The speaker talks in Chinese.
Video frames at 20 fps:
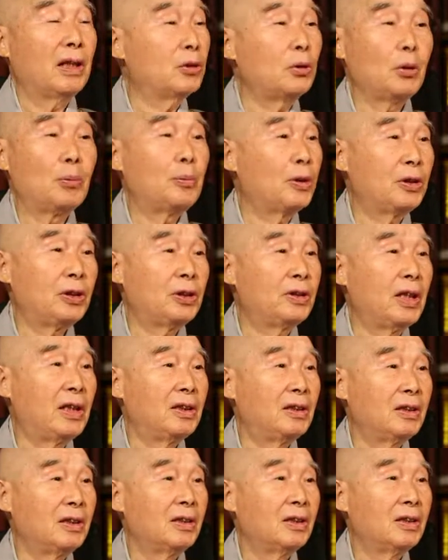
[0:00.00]
啊，都不是
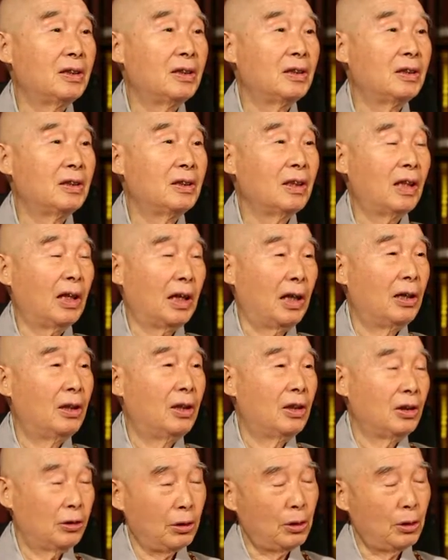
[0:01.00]
真的，啊，